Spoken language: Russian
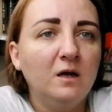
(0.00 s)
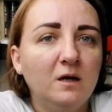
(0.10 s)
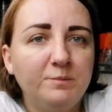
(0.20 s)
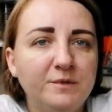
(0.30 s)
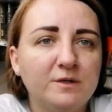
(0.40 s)

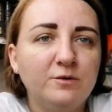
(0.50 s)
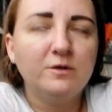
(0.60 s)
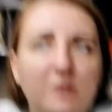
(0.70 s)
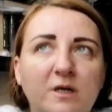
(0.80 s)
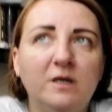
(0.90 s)
Пирог
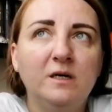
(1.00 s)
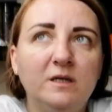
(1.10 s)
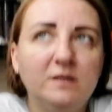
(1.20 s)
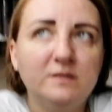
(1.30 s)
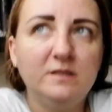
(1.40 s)

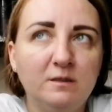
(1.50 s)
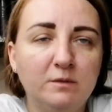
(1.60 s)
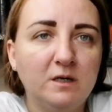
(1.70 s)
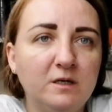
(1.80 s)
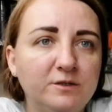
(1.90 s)
зебра
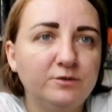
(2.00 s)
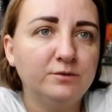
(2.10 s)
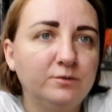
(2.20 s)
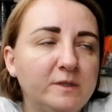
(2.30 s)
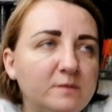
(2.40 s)
хочу.
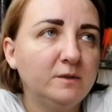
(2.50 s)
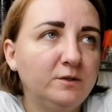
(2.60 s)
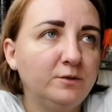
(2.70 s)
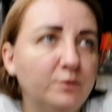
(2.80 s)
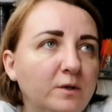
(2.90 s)
Ну,
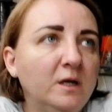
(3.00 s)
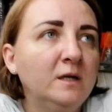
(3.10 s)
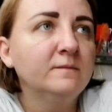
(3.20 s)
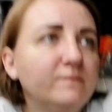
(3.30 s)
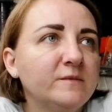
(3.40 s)
посмотрю.
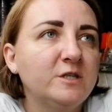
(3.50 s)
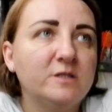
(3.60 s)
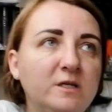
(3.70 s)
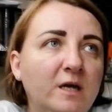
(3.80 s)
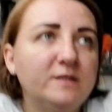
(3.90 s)
Сейчас
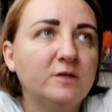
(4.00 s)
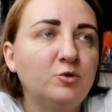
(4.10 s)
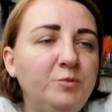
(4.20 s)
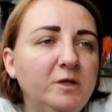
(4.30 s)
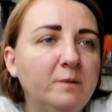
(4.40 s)
яйца
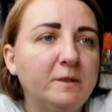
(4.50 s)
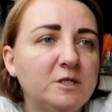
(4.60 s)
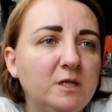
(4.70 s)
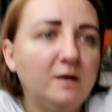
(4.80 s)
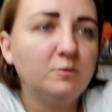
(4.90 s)
купила,
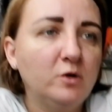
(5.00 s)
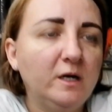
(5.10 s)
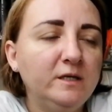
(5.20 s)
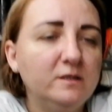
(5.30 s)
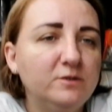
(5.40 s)
пошла. Мука
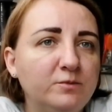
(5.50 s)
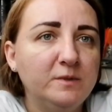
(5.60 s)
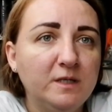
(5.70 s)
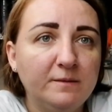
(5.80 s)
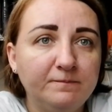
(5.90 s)
есть у меня.